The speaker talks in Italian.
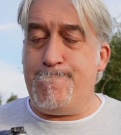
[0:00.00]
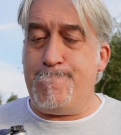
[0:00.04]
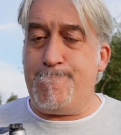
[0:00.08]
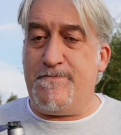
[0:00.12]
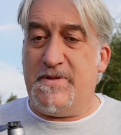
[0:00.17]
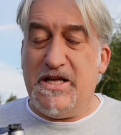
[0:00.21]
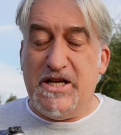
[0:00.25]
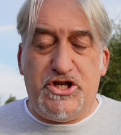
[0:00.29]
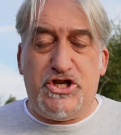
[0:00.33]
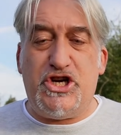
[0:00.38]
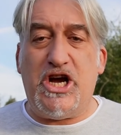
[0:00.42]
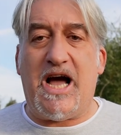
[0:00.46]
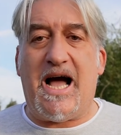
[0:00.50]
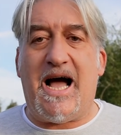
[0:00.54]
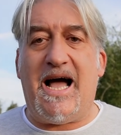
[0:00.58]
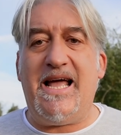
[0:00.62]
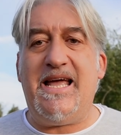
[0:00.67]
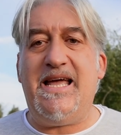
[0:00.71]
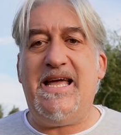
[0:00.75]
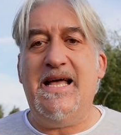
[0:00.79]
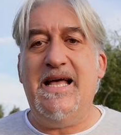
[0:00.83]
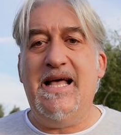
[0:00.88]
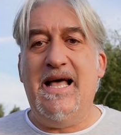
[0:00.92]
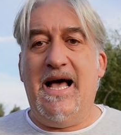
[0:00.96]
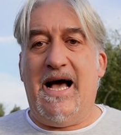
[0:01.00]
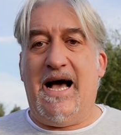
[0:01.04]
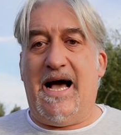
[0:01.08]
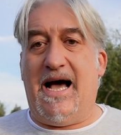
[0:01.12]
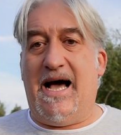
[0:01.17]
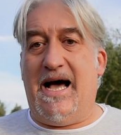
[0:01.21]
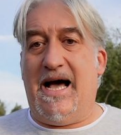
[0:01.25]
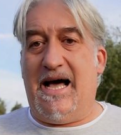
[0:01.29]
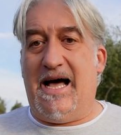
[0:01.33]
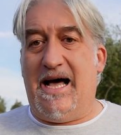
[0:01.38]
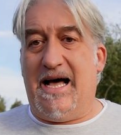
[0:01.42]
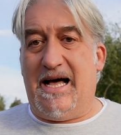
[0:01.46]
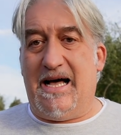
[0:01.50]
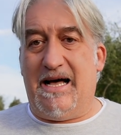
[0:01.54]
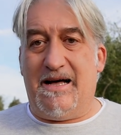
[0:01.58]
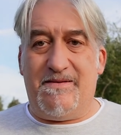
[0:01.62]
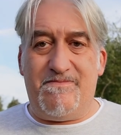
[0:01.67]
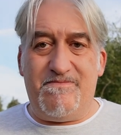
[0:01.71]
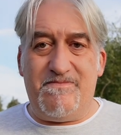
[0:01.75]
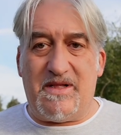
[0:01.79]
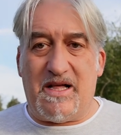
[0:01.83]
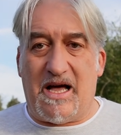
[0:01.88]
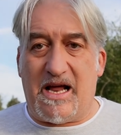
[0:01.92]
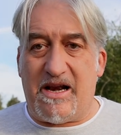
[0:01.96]
DJI ha,
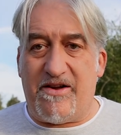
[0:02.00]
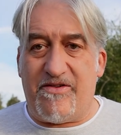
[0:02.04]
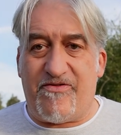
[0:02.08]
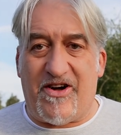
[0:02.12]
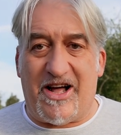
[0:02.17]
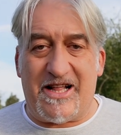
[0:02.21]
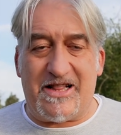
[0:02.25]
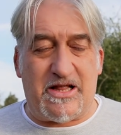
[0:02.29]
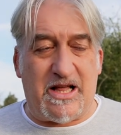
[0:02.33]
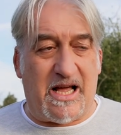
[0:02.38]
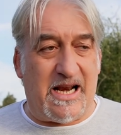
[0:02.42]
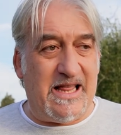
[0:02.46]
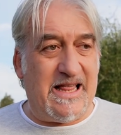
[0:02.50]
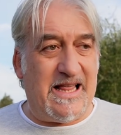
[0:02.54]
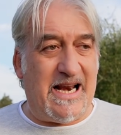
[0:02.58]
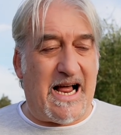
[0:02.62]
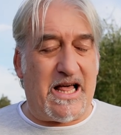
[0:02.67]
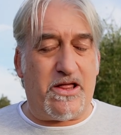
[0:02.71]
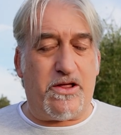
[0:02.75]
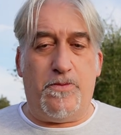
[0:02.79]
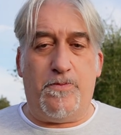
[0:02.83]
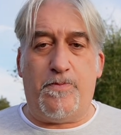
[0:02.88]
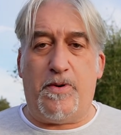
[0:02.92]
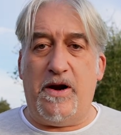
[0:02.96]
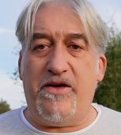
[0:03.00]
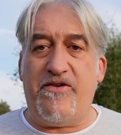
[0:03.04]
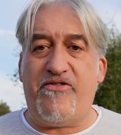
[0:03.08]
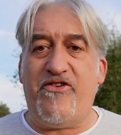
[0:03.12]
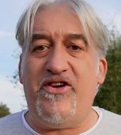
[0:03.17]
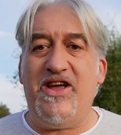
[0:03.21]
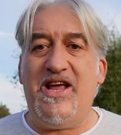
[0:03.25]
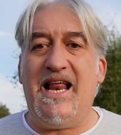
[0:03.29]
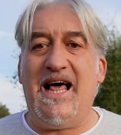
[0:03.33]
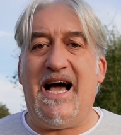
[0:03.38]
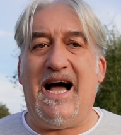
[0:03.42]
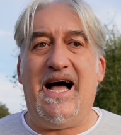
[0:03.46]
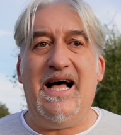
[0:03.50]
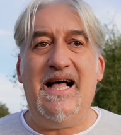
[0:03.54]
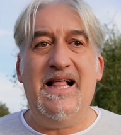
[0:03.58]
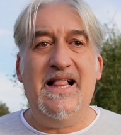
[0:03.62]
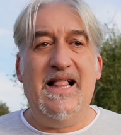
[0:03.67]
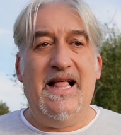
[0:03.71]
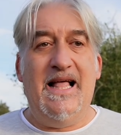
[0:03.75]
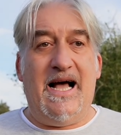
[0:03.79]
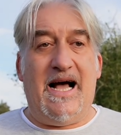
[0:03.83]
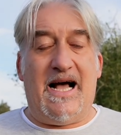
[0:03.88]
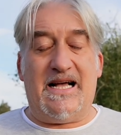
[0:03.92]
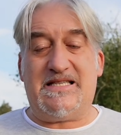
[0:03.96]
ha rifatto ha ritirato un po' le fila
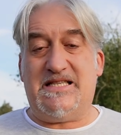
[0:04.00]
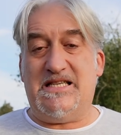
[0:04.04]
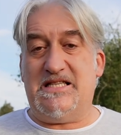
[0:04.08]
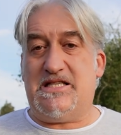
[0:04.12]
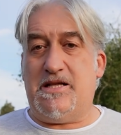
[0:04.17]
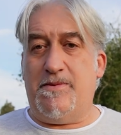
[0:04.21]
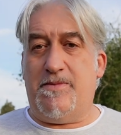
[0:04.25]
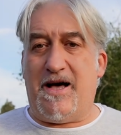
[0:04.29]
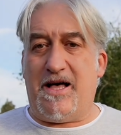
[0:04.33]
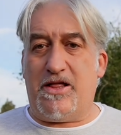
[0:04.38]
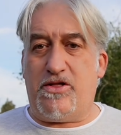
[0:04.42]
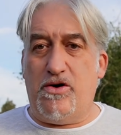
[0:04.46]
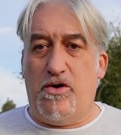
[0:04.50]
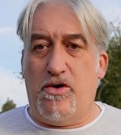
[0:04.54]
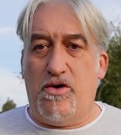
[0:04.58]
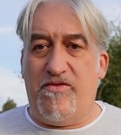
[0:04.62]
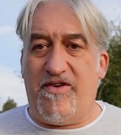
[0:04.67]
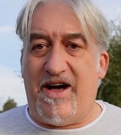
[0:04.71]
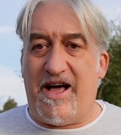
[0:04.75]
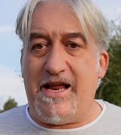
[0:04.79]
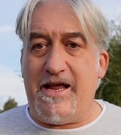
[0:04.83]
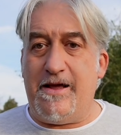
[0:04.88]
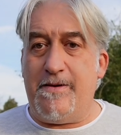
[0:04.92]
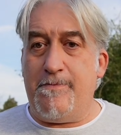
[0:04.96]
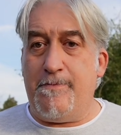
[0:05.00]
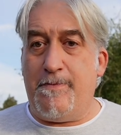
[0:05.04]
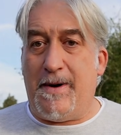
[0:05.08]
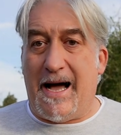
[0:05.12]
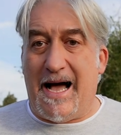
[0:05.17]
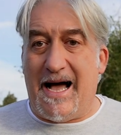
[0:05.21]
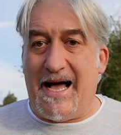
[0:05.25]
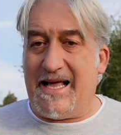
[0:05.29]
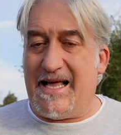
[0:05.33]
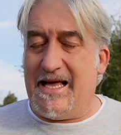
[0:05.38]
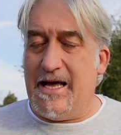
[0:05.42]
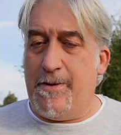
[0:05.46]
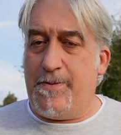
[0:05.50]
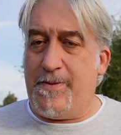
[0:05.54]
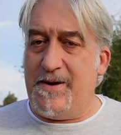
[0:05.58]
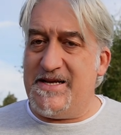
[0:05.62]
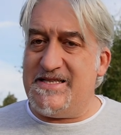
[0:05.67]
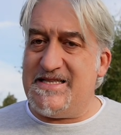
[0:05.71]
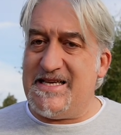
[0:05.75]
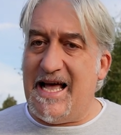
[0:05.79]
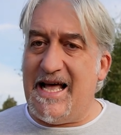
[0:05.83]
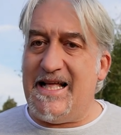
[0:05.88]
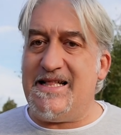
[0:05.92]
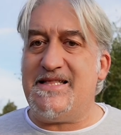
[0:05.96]
ha sistemato vari bug
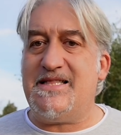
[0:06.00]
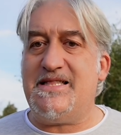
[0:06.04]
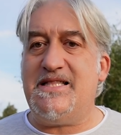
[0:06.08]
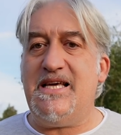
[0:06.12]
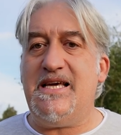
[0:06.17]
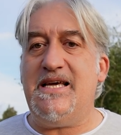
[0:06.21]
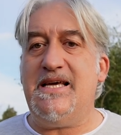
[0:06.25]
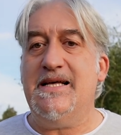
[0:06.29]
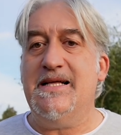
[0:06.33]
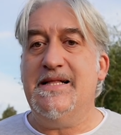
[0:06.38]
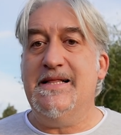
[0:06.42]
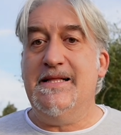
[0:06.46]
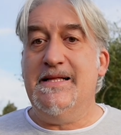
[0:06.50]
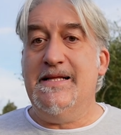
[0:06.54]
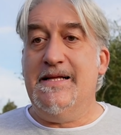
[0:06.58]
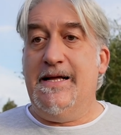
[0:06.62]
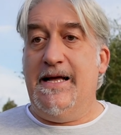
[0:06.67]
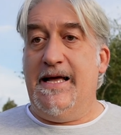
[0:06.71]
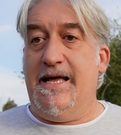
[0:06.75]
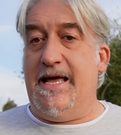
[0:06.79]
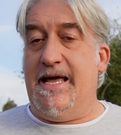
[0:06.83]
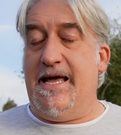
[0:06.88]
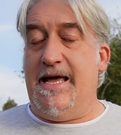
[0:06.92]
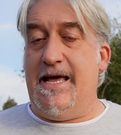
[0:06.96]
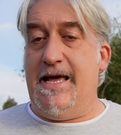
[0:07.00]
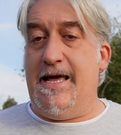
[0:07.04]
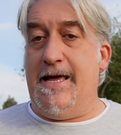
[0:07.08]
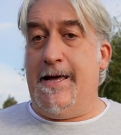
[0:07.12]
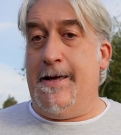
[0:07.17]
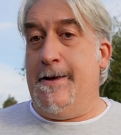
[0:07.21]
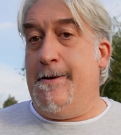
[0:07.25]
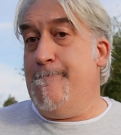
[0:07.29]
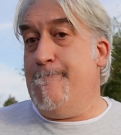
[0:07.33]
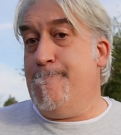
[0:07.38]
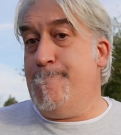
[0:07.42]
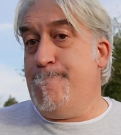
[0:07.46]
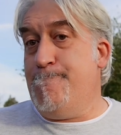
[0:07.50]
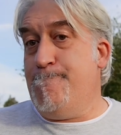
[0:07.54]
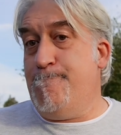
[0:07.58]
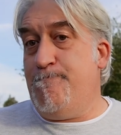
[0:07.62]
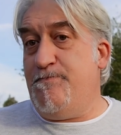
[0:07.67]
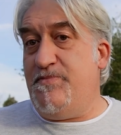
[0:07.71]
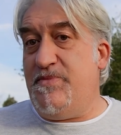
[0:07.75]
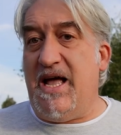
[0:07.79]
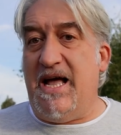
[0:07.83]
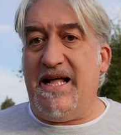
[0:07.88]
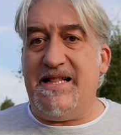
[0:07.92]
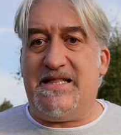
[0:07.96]
presenti e ehm,
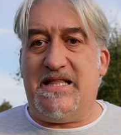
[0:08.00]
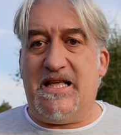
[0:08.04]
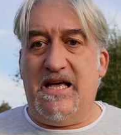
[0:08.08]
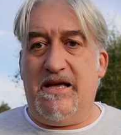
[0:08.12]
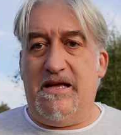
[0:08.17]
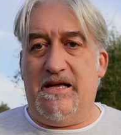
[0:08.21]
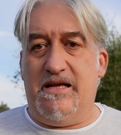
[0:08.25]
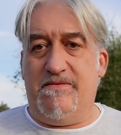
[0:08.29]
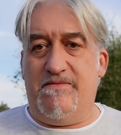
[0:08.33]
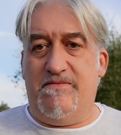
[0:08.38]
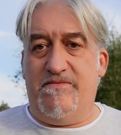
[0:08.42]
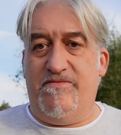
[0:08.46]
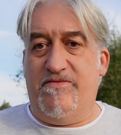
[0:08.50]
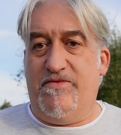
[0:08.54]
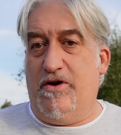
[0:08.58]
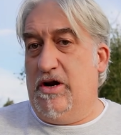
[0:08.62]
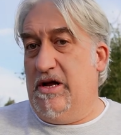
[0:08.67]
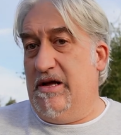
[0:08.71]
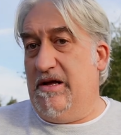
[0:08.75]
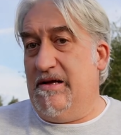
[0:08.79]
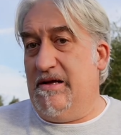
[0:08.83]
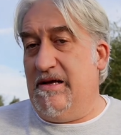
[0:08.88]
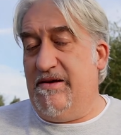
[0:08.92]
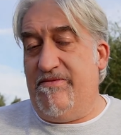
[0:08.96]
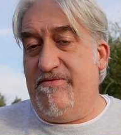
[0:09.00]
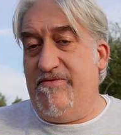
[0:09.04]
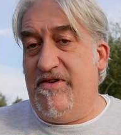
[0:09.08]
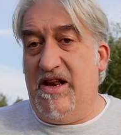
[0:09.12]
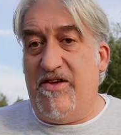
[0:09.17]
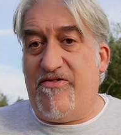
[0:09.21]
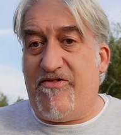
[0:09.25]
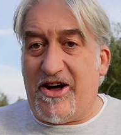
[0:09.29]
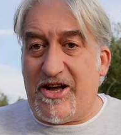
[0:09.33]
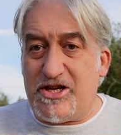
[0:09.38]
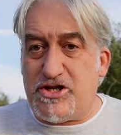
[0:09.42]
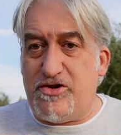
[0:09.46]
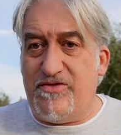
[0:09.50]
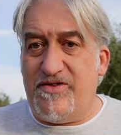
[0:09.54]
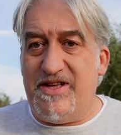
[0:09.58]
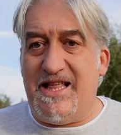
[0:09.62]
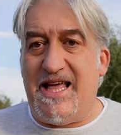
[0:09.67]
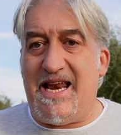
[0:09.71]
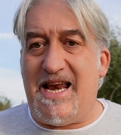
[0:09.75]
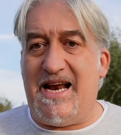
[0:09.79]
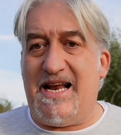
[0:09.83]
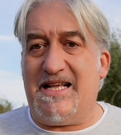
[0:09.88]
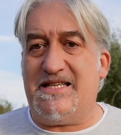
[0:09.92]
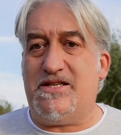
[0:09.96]
niente ve li faccio
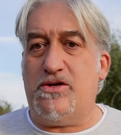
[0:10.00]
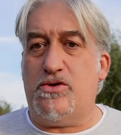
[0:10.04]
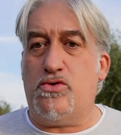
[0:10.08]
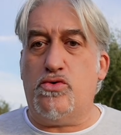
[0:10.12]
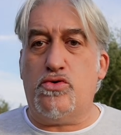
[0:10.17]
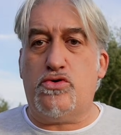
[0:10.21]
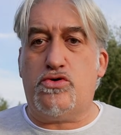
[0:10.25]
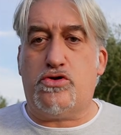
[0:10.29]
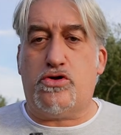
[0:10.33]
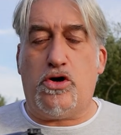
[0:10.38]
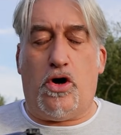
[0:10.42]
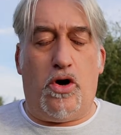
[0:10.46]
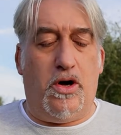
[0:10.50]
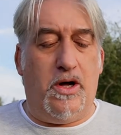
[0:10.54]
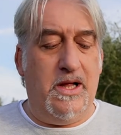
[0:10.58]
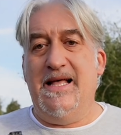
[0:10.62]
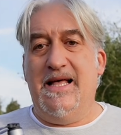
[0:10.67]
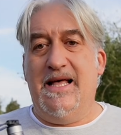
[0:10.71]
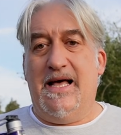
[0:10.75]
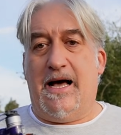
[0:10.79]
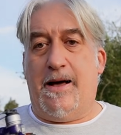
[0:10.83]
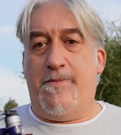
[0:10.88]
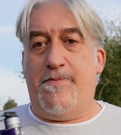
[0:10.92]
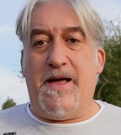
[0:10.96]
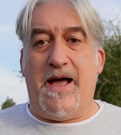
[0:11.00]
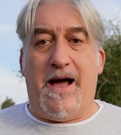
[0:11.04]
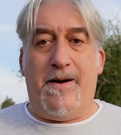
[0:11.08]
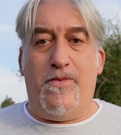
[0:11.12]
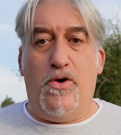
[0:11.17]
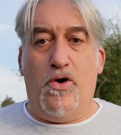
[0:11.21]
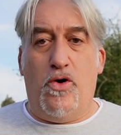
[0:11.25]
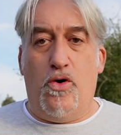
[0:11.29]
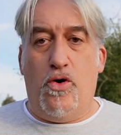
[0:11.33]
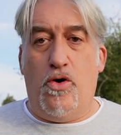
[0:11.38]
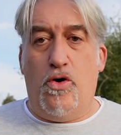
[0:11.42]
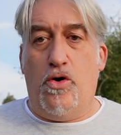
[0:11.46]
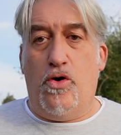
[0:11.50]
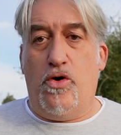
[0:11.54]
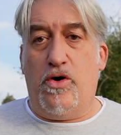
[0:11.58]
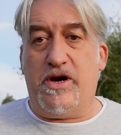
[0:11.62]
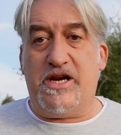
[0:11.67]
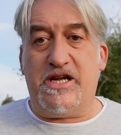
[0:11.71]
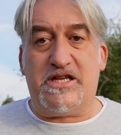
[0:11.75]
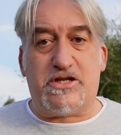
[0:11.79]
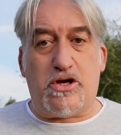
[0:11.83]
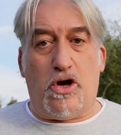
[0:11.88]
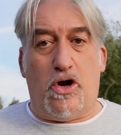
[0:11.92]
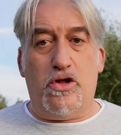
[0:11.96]
vedere innanzitutto abbiamo
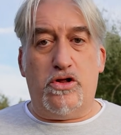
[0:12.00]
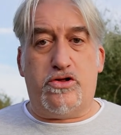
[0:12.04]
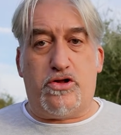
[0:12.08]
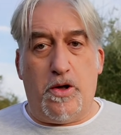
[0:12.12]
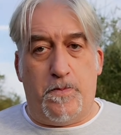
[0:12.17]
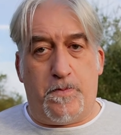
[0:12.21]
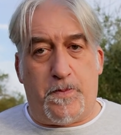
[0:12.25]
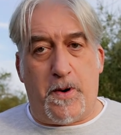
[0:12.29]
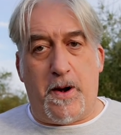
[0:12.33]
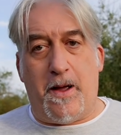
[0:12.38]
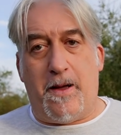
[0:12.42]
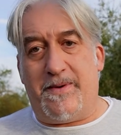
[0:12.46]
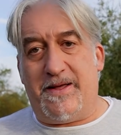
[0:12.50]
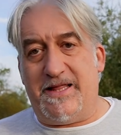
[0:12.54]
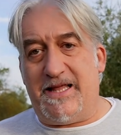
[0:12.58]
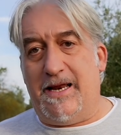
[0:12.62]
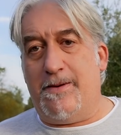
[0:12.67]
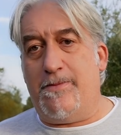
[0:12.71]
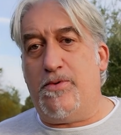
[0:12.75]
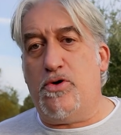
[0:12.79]
risolto il problema della